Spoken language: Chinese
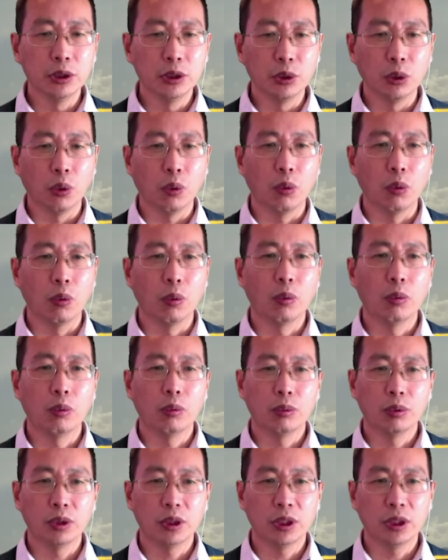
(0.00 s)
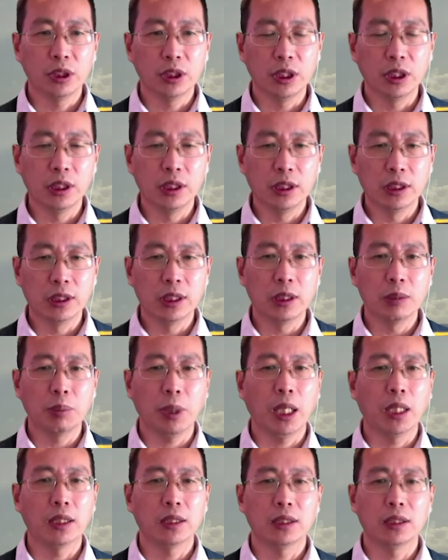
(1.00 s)
有 T C
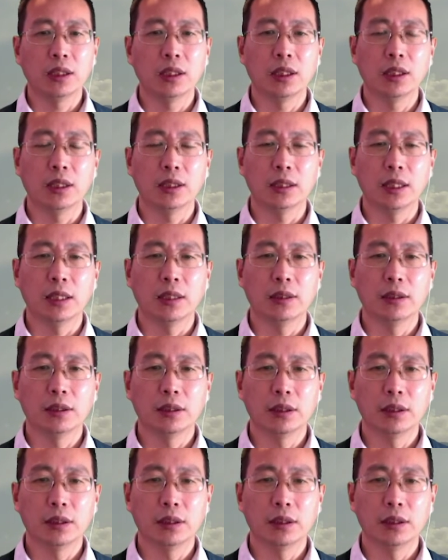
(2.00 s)
牌的车的人，